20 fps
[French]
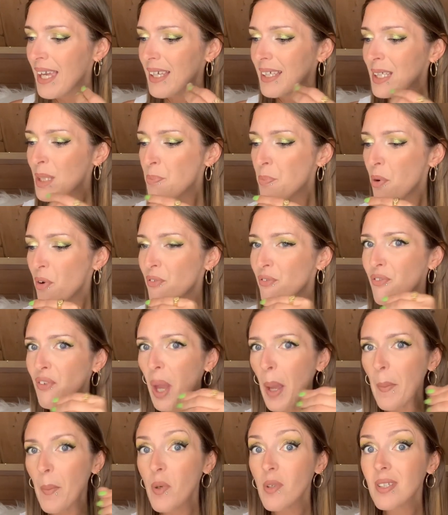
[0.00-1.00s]
ils peuvent
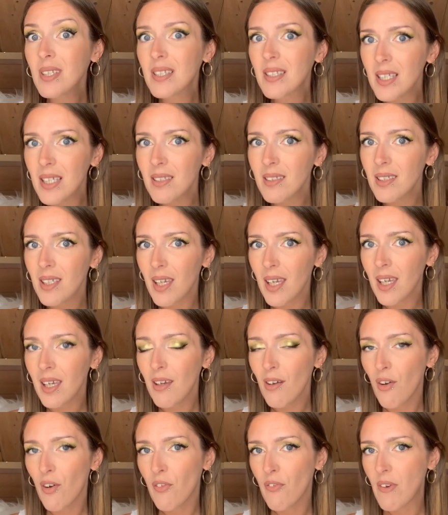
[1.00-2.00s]
vraiment
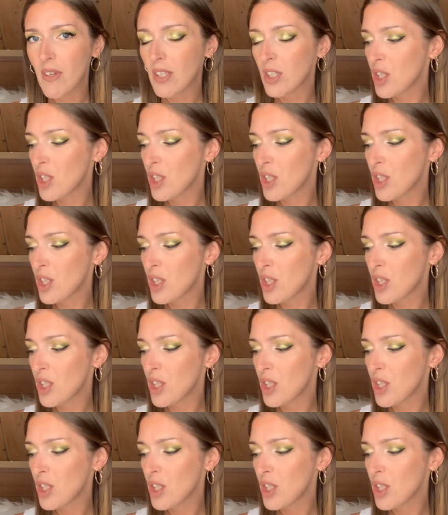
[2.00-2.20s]
s'étirer en fait.